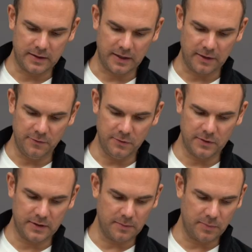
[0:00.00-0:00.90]
Kräfte
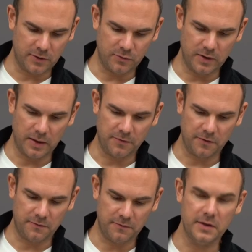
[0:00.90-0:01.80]
und die Temperaturen
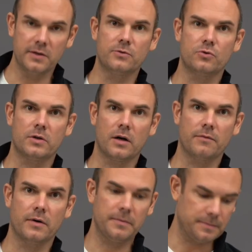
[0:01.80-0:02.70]
einfach viel zu
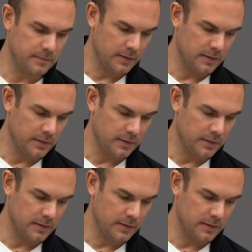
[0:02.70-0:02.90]
stark waren.